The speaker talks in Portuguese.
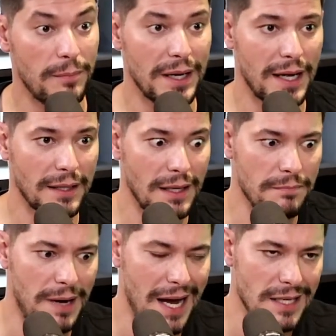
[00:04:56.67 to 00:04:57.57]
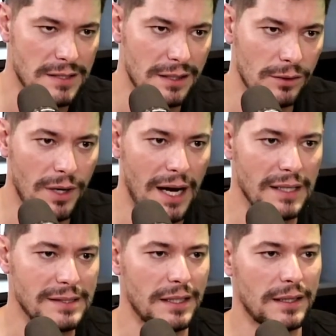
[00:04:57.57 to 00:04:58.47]
A plenária tem mais
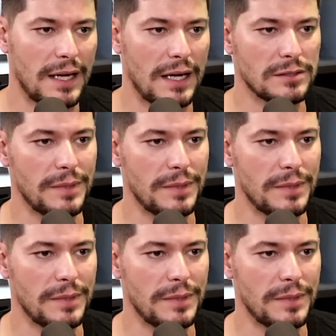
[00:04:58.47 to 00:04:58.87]
lugares sentados,